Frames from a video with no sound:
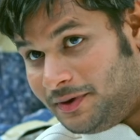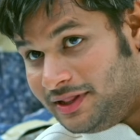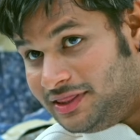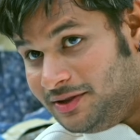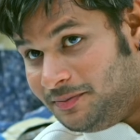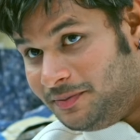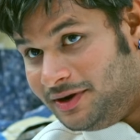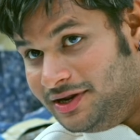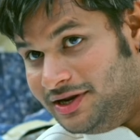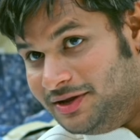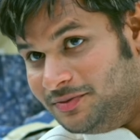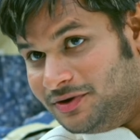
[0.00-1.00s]
ప్రతి
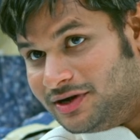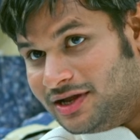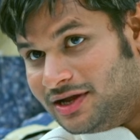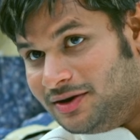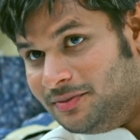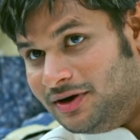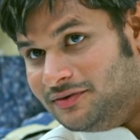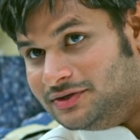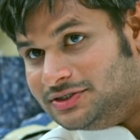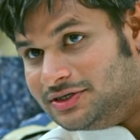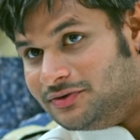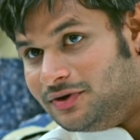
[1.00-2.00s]
పనిని ముఖ్యంగా
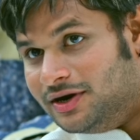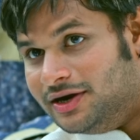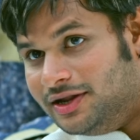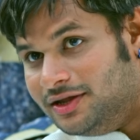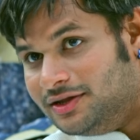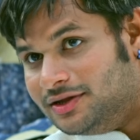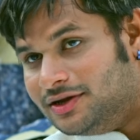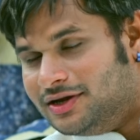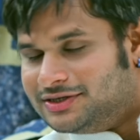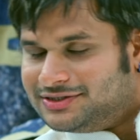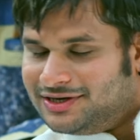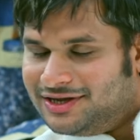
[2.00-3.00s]
భావించేవాడే
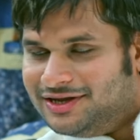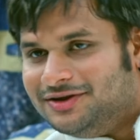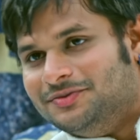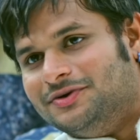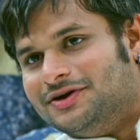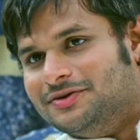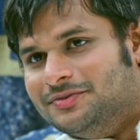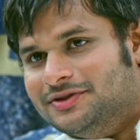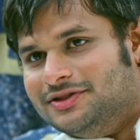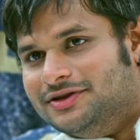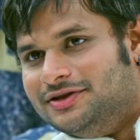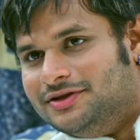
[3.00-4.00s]
అసలైన
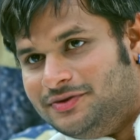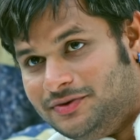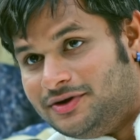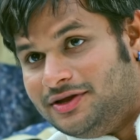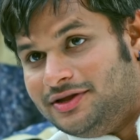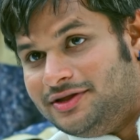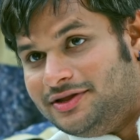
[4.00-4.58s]
ముఖ్యమంత్రి ఓకే